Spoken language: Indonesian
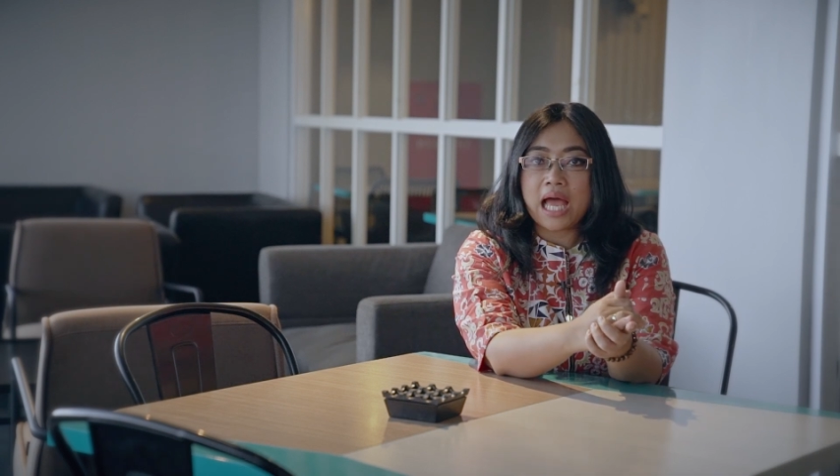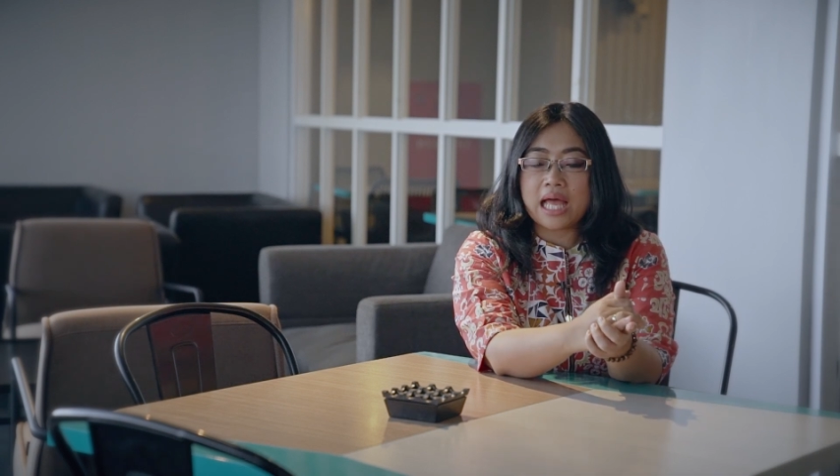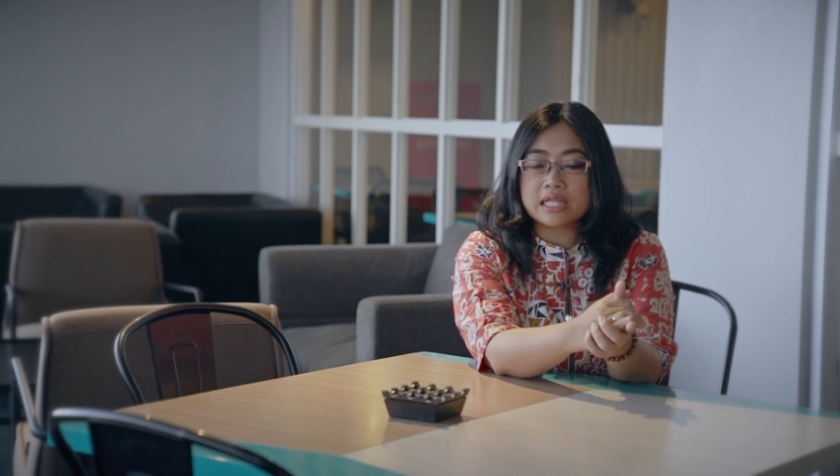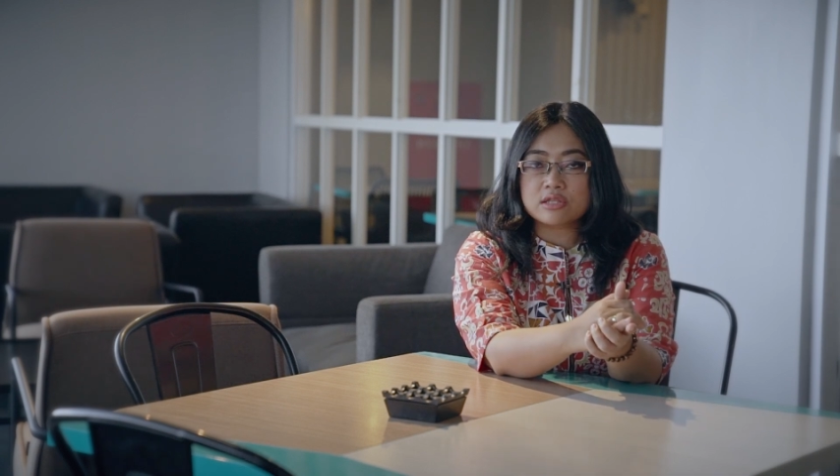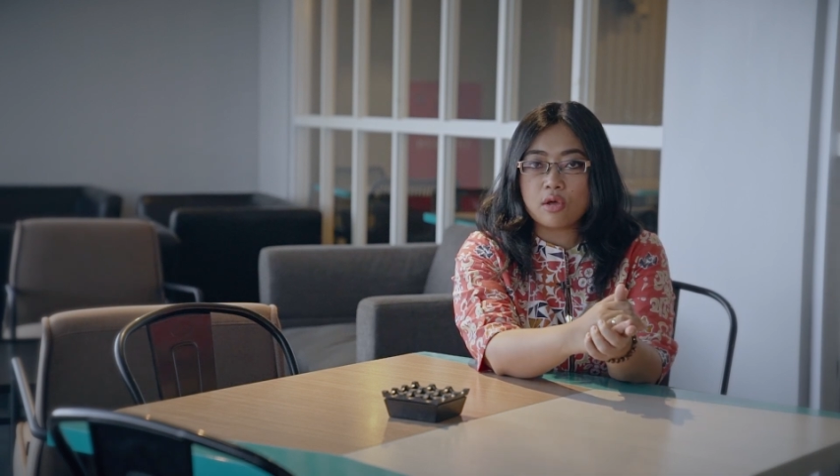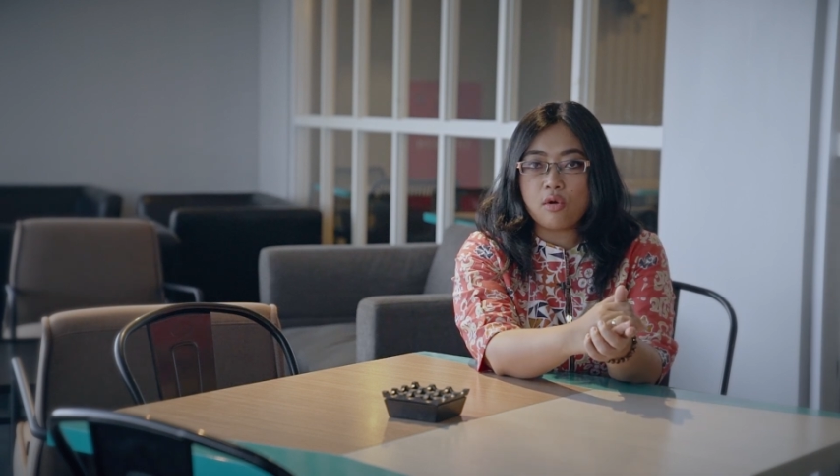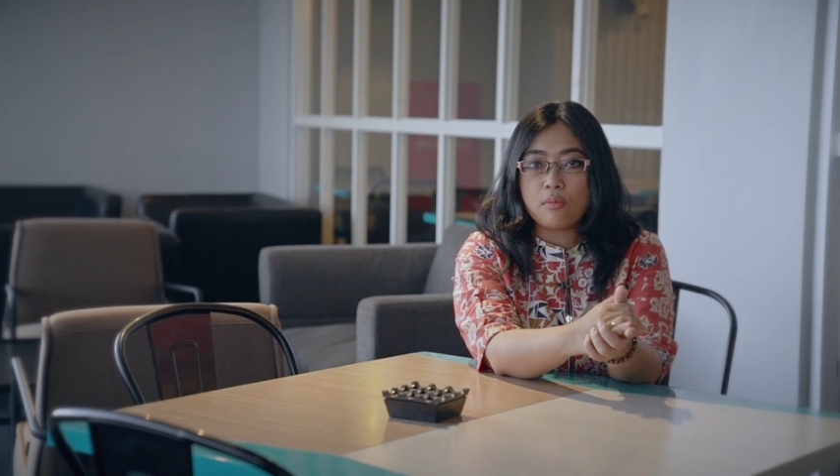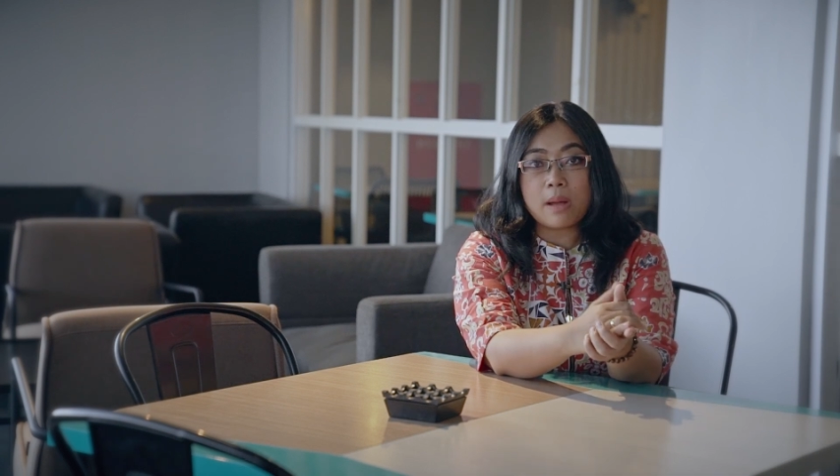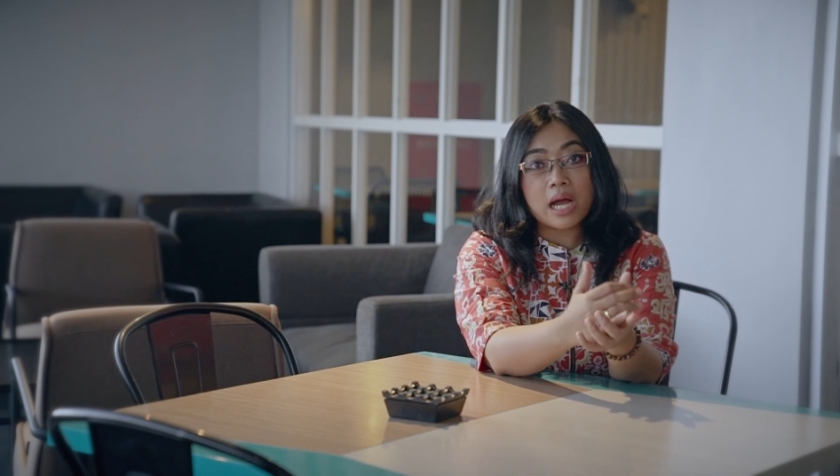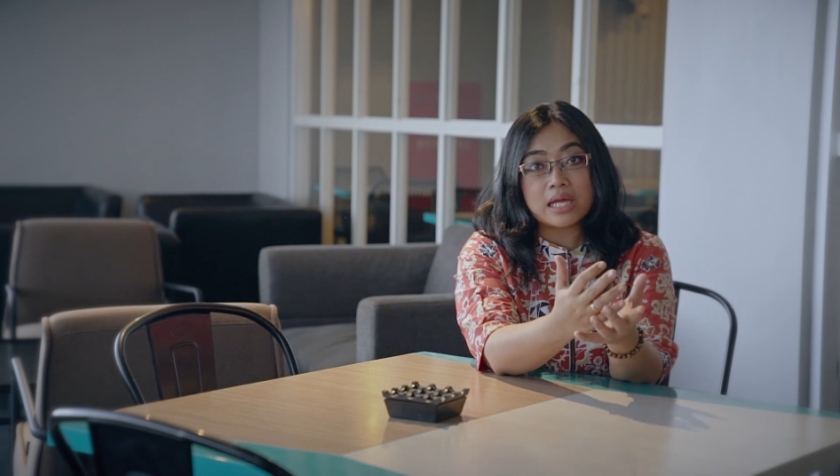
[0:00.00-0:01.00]
atau
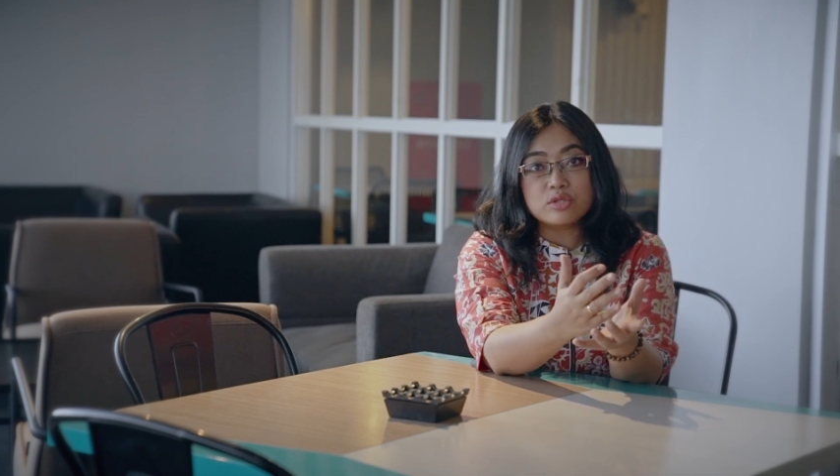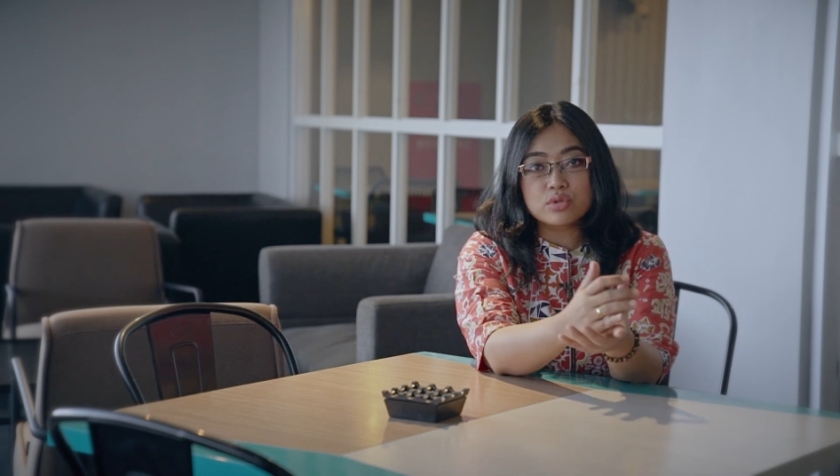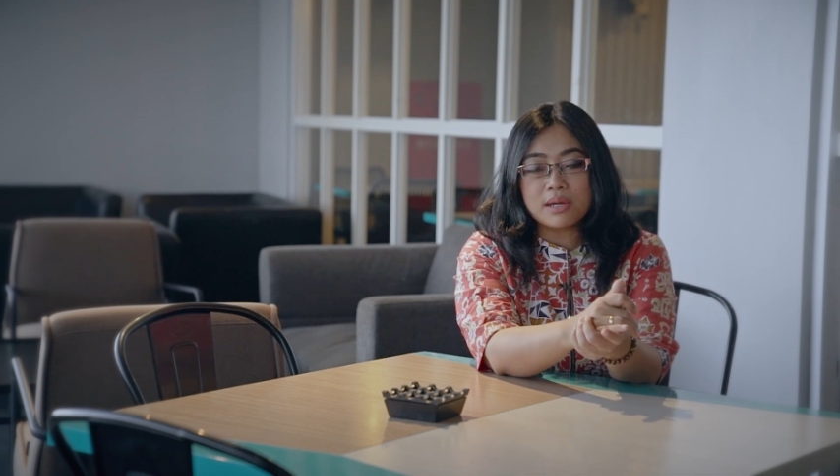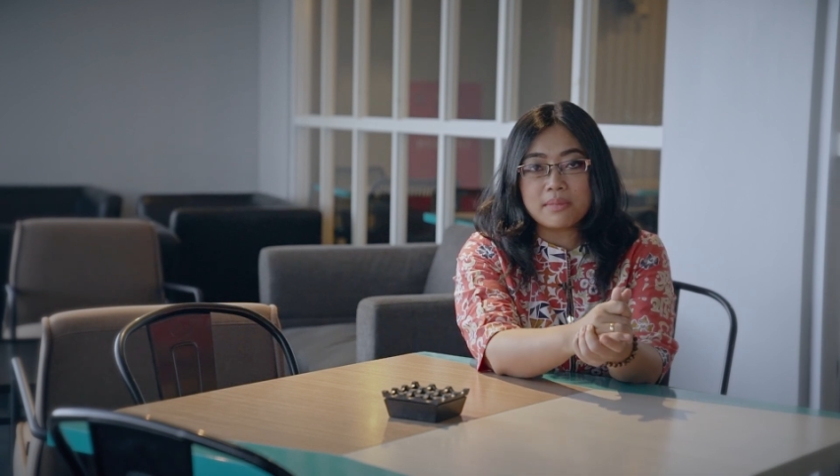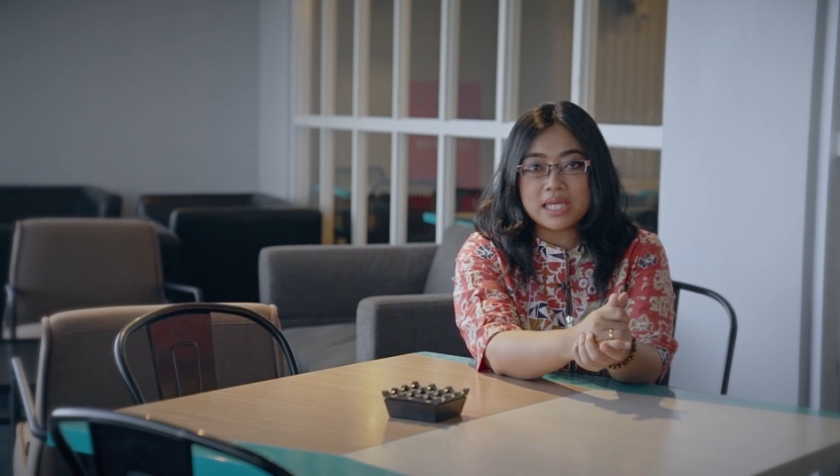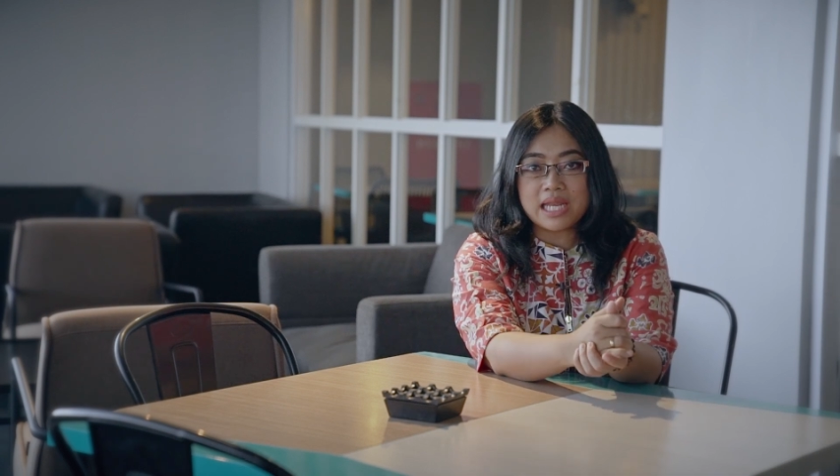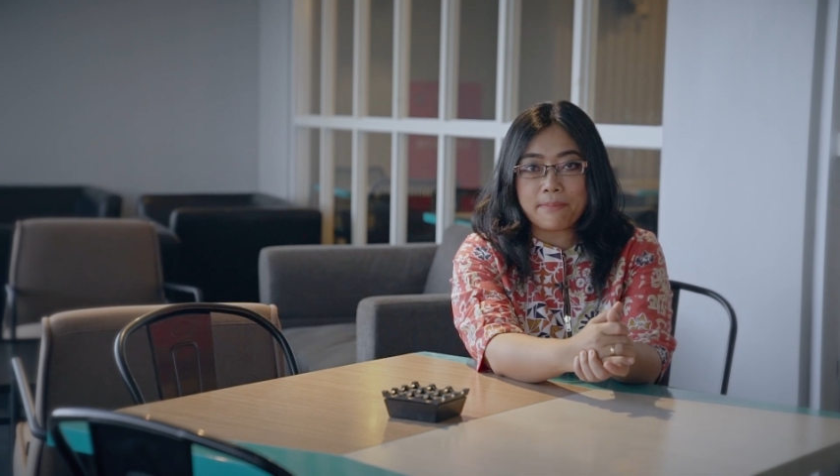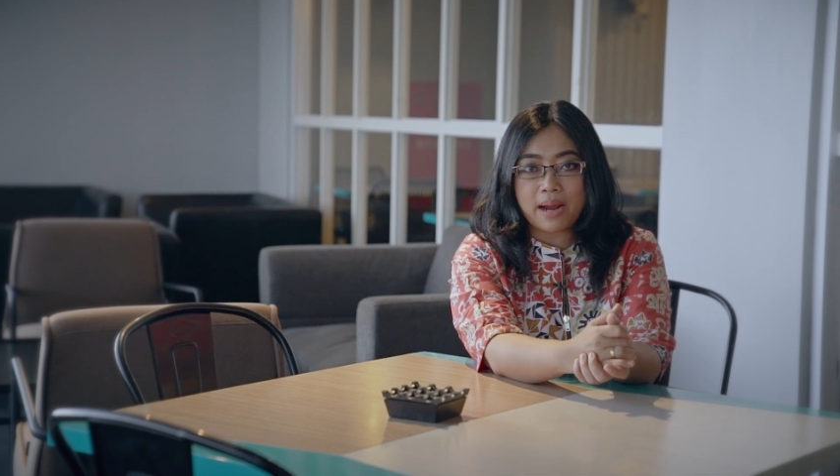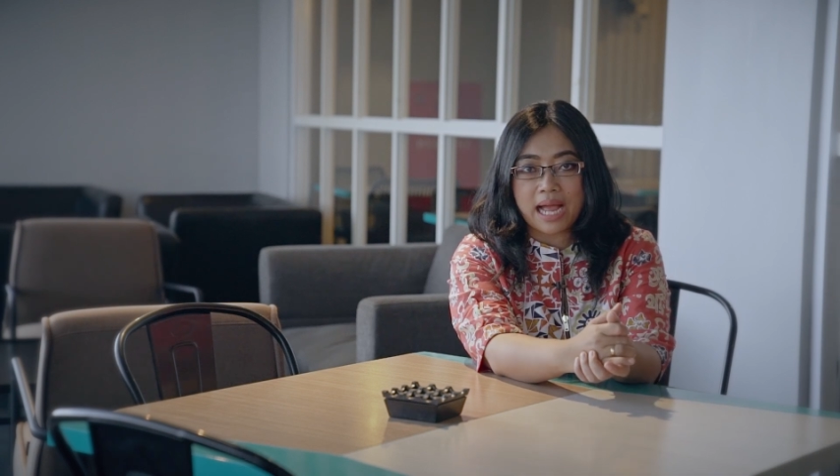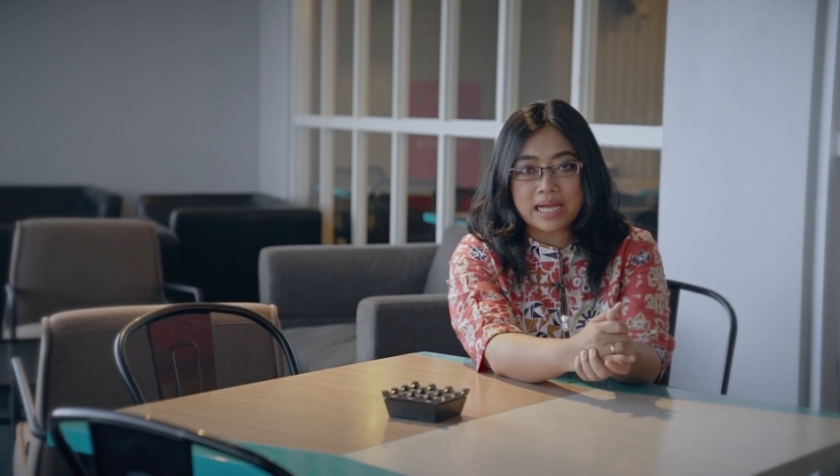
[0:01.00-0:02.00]
bahkan juga
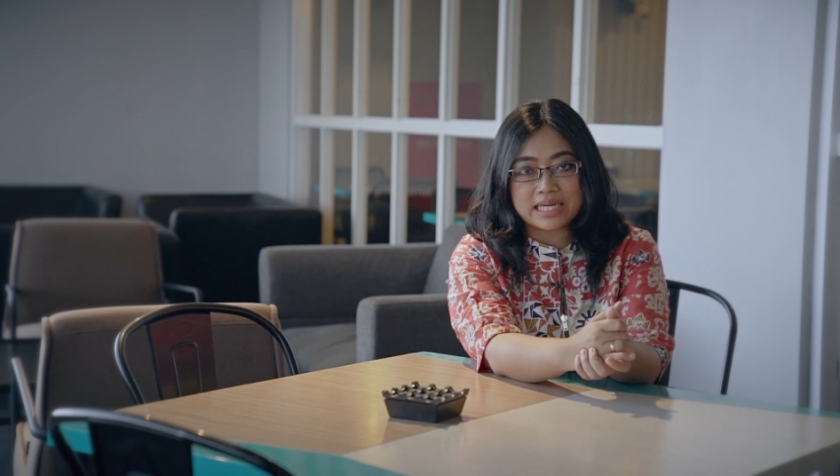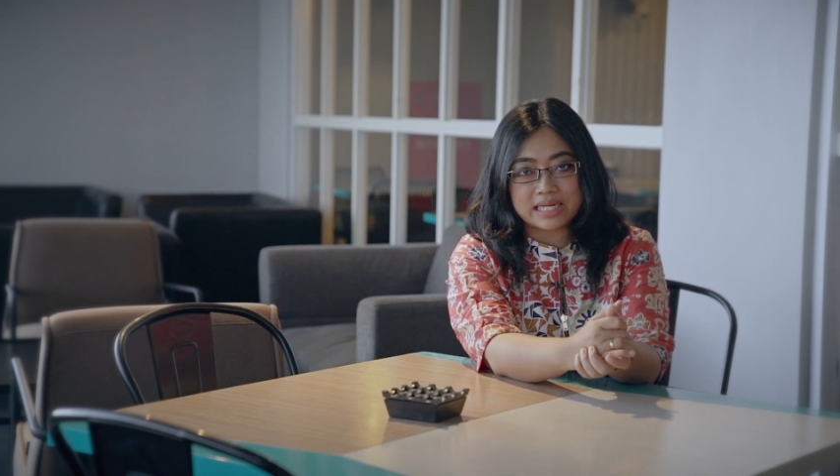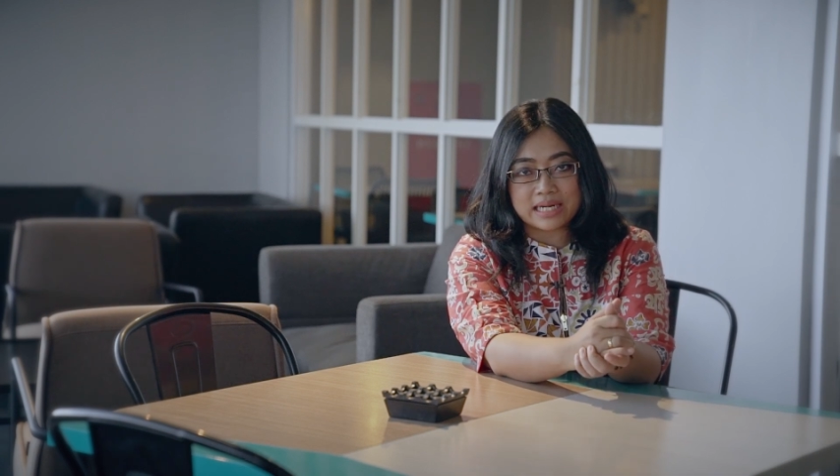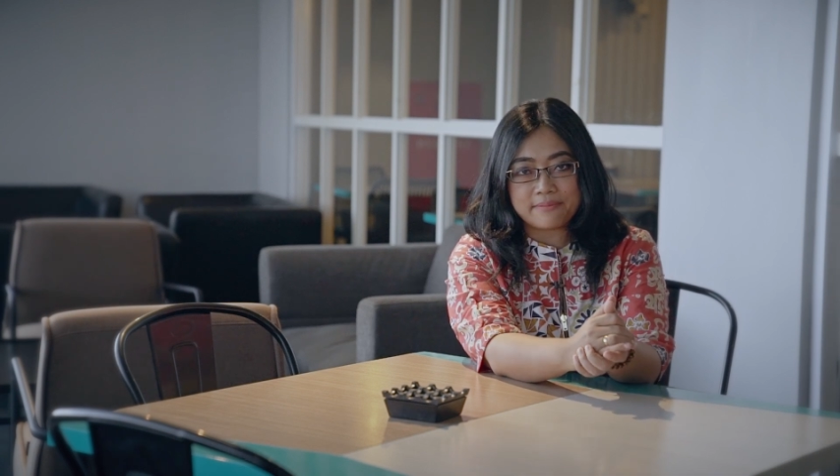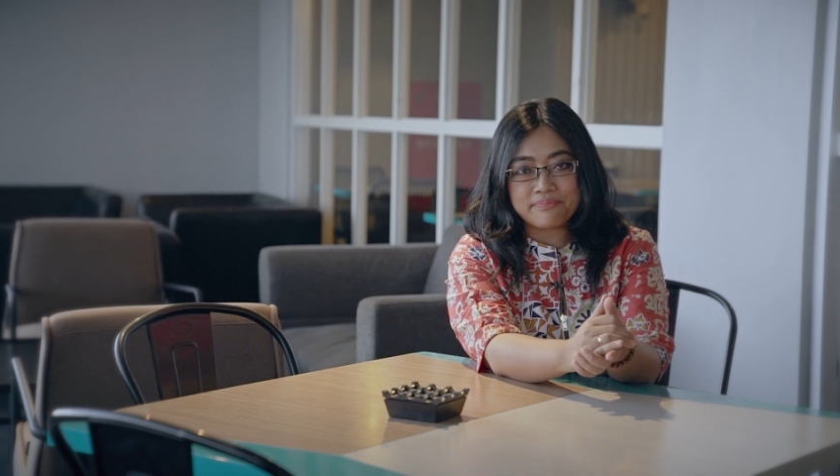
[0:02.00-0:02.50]
mengidap kanker.